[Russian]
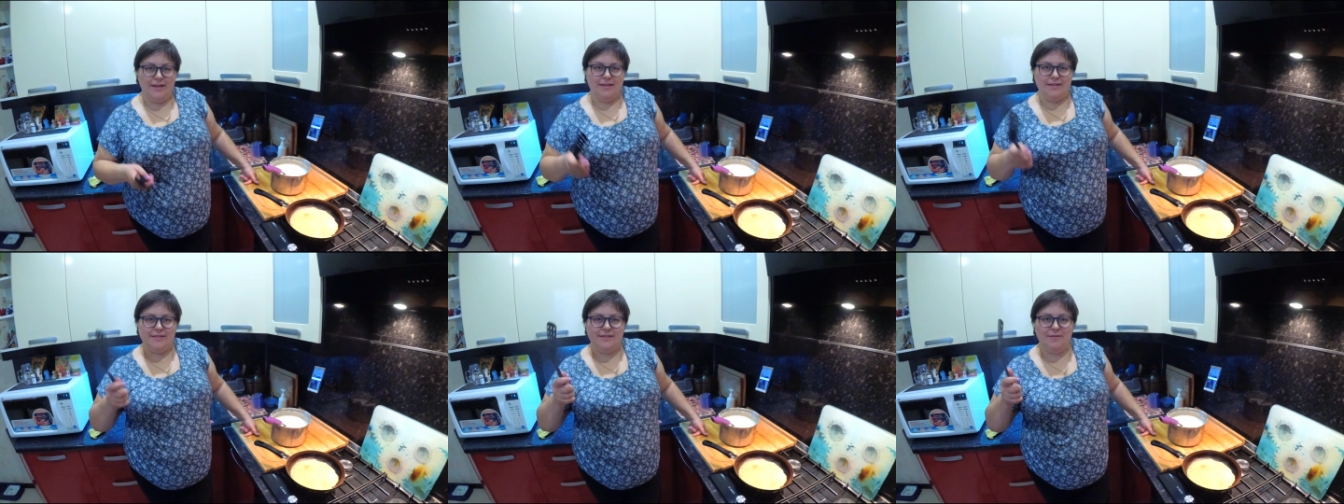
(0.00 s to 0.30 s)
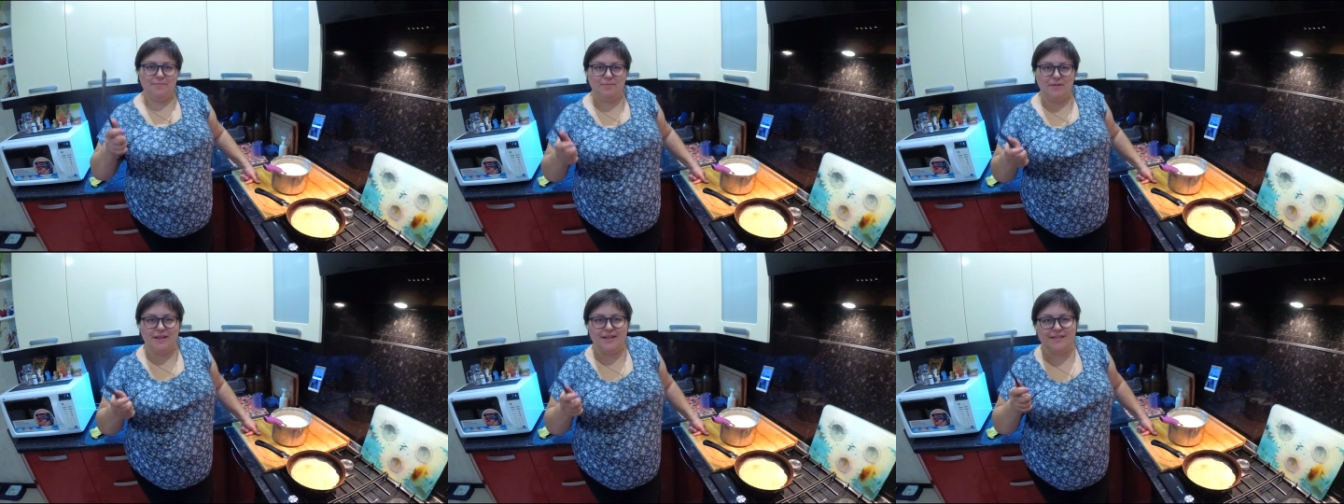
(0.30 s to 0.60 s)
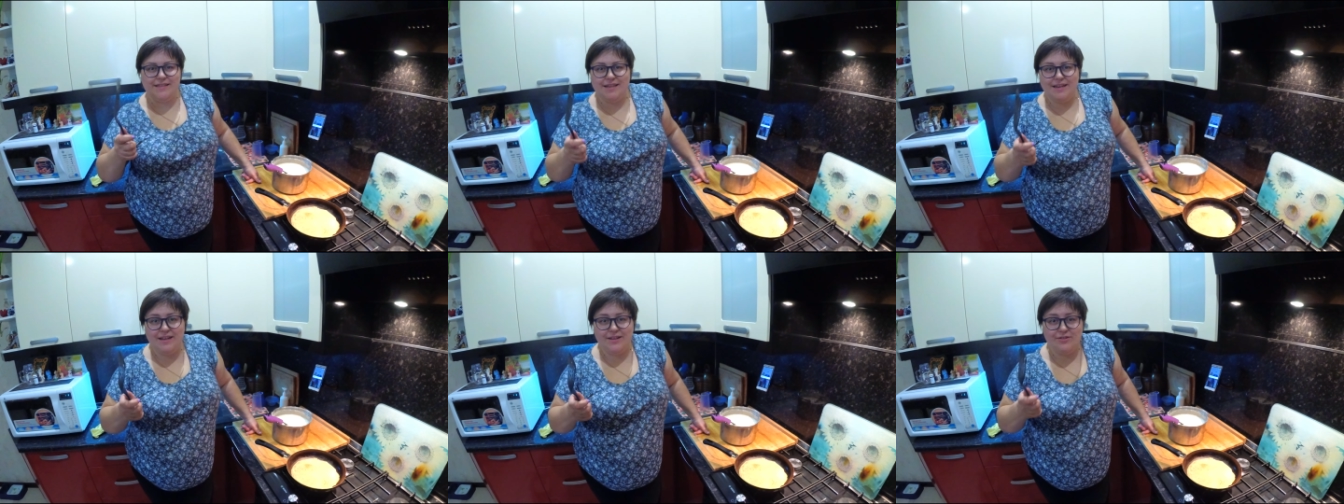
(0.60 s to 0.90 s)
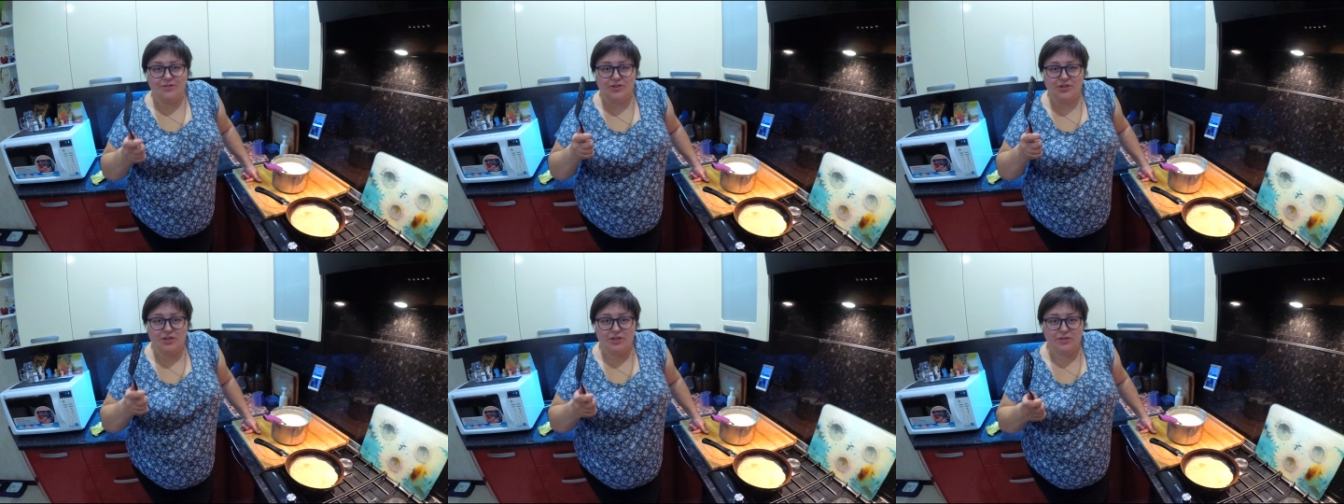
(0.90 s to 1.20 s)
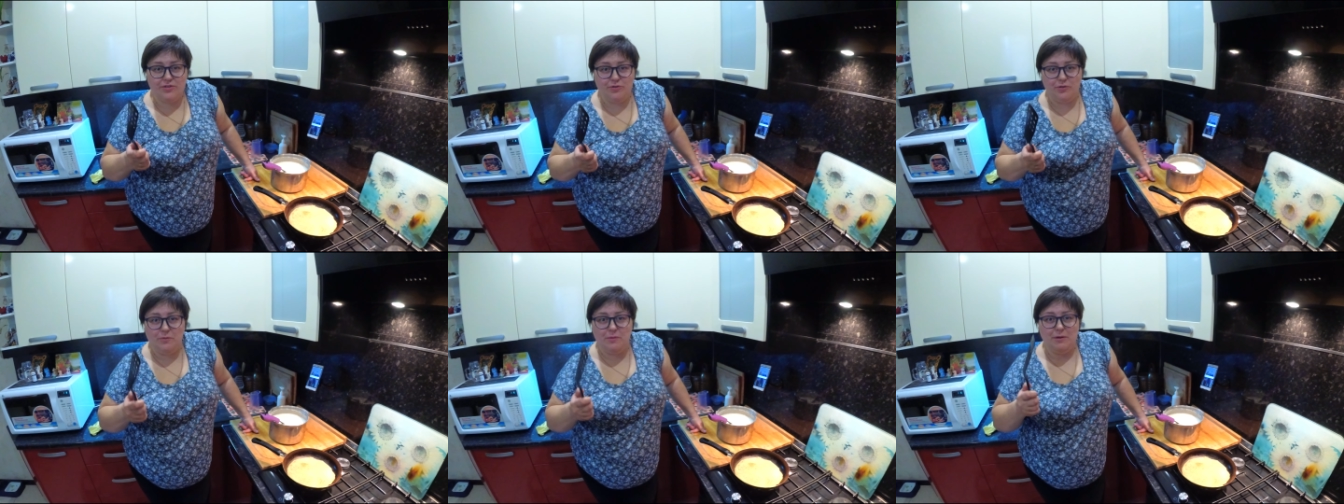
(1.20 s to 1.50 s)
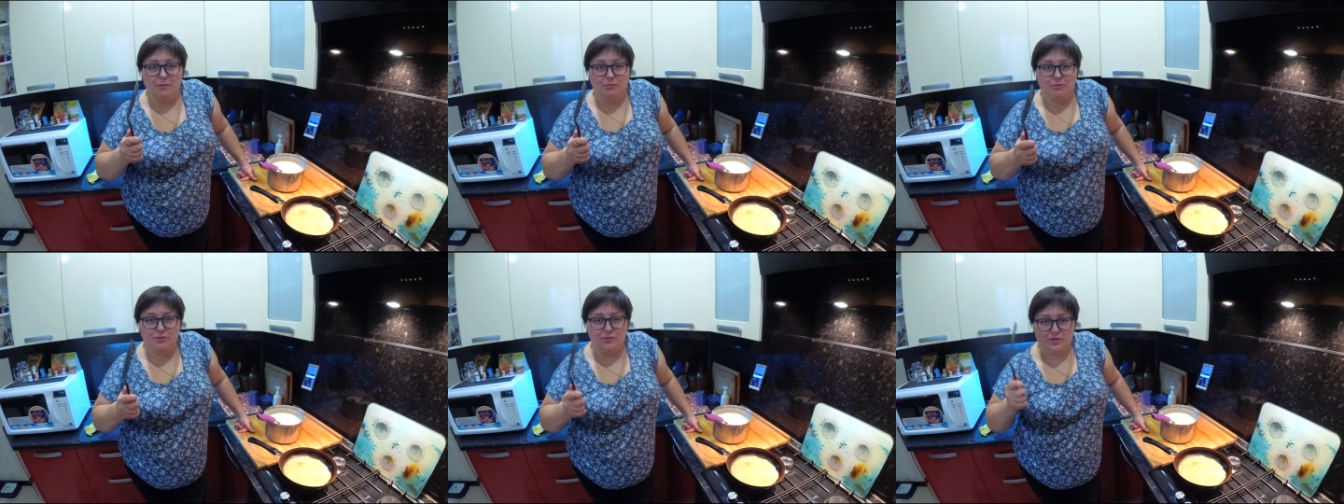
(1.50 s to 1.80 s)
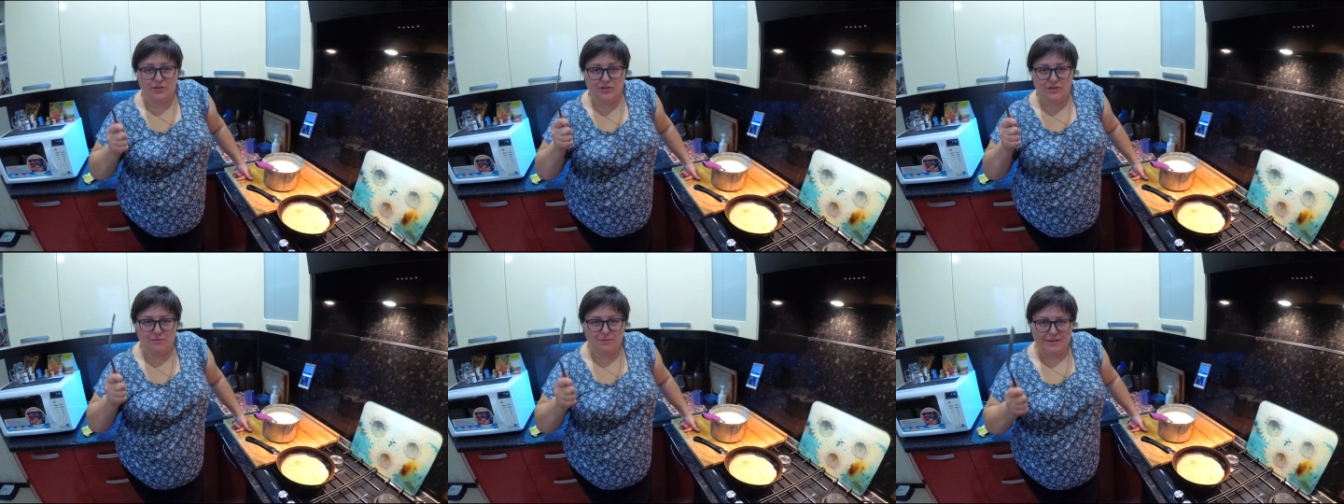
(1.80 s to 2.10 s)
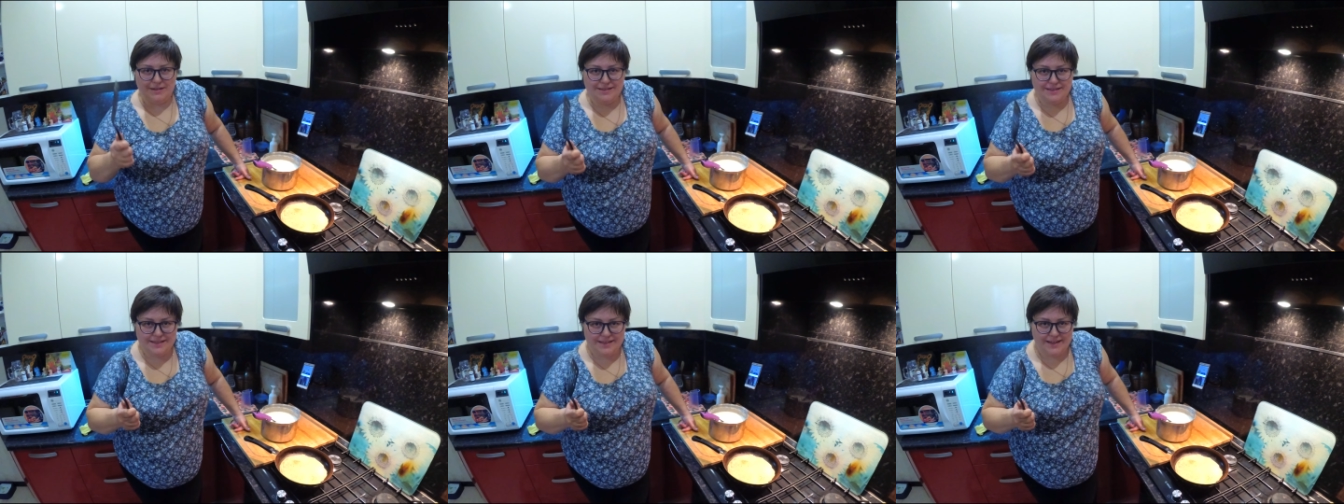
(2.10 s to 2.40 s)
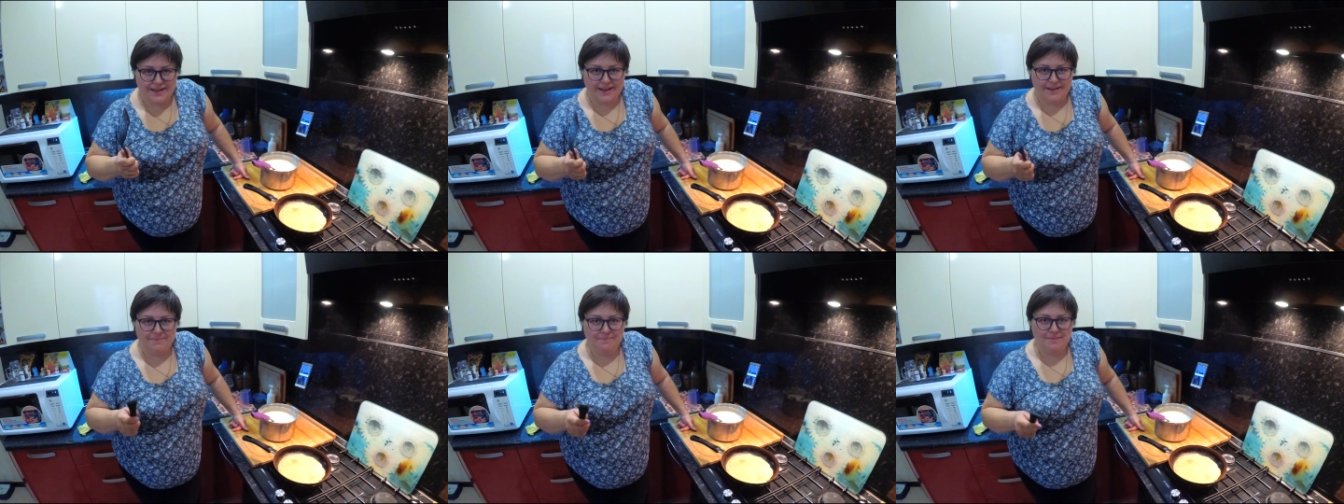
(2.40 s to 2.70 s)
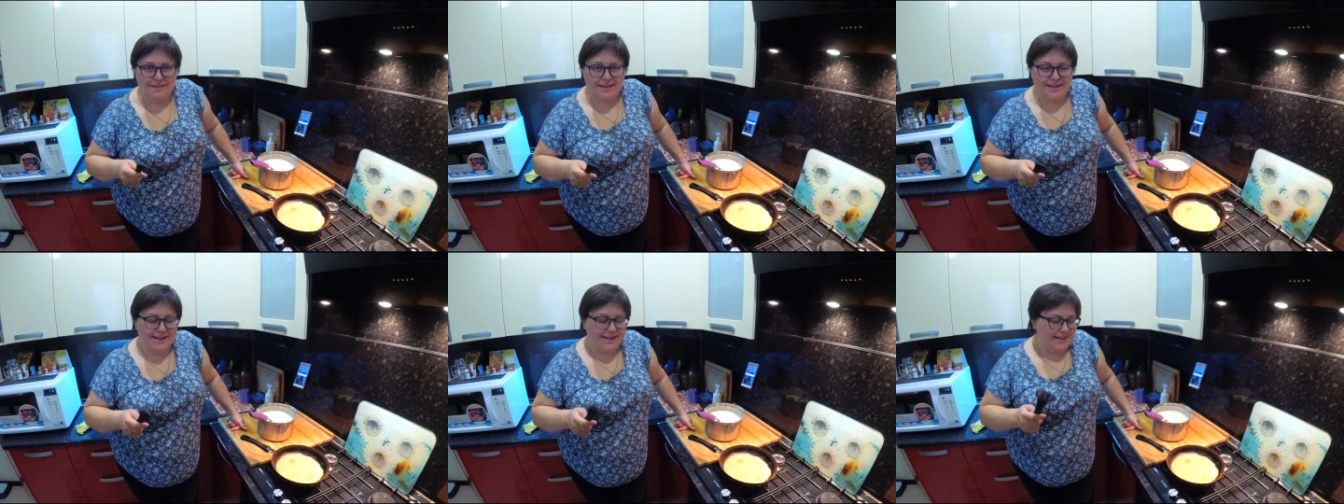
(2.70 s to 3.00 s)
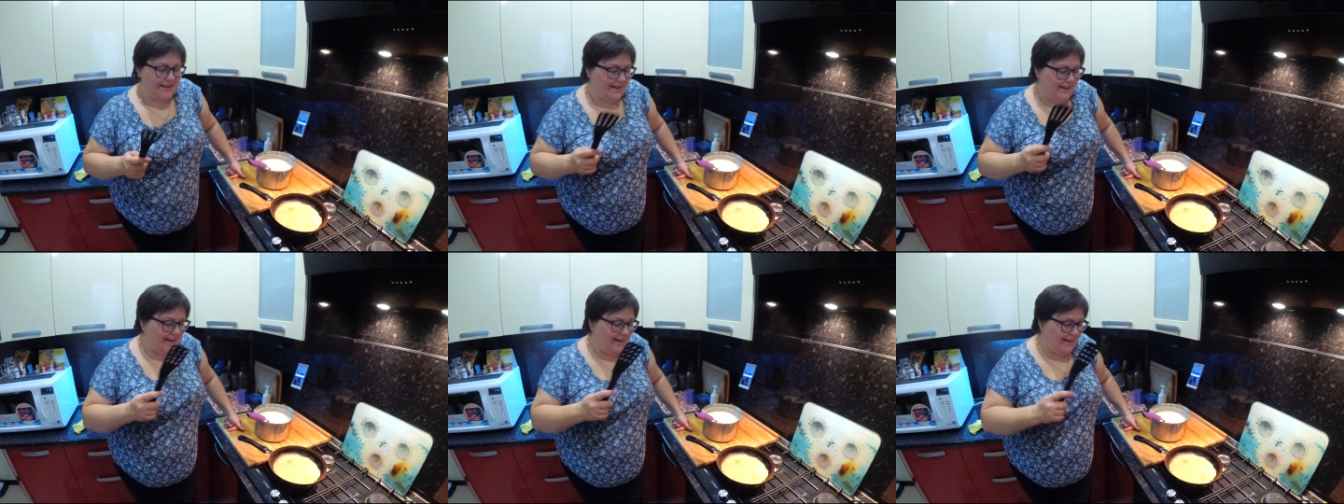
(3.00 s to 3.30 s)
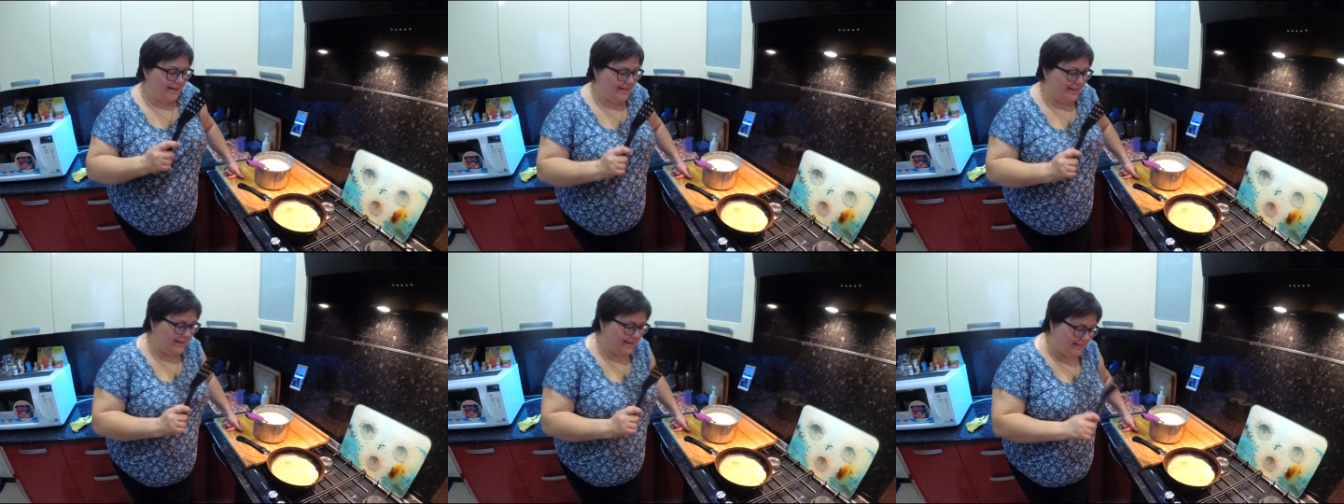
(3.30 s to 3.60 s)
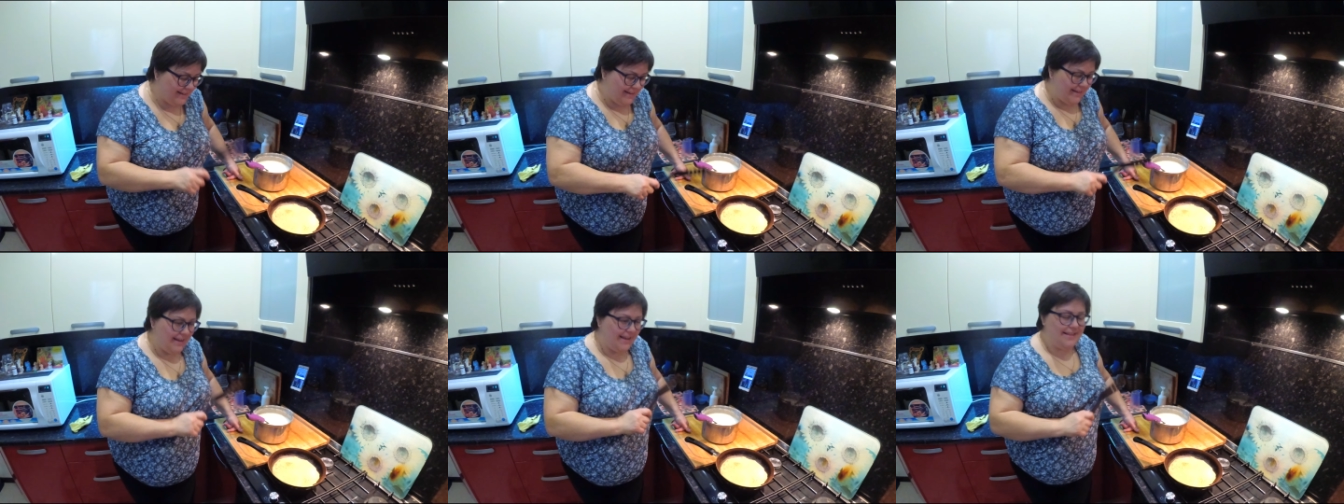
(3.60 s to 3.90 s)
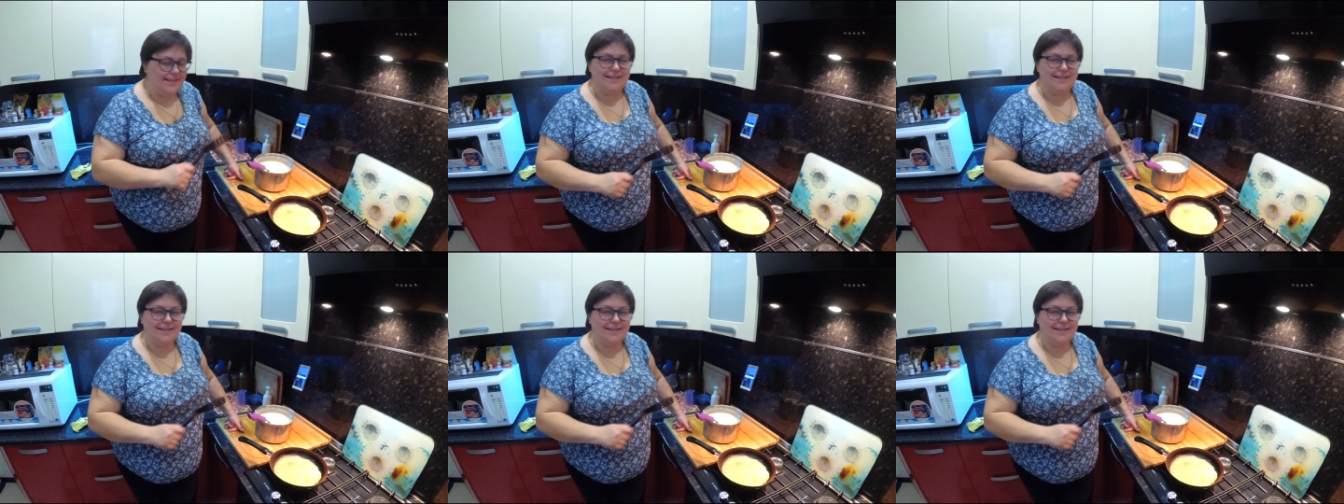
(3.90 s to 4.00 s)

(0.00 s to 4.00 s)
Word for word: Теперь следующий дубль буду снимать я, как это